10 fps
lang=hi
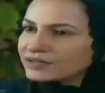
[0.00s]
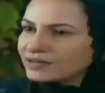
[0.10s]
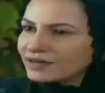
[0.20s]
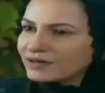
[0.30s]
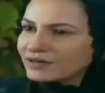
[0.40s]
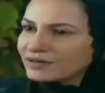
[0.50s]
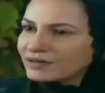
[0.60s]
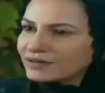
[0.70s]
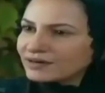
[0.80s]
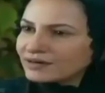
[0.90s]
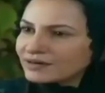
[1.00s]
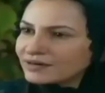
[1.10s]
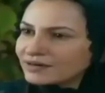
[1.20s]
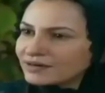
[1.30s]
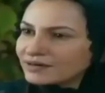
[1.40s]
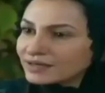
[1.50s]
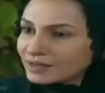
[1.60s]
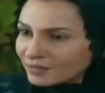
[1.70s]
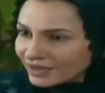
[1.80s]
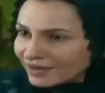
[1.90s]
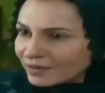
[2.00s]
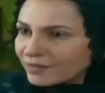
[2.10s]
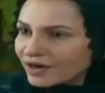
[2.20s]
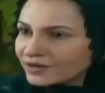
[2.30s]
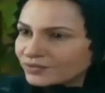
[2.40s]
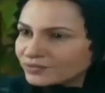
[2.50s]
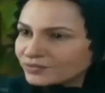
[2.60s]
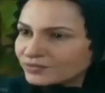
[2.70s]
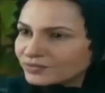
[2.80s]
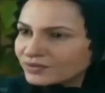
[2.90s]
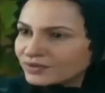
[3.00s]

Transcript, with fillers: के बाद कहा कि मैं रहमान हूँ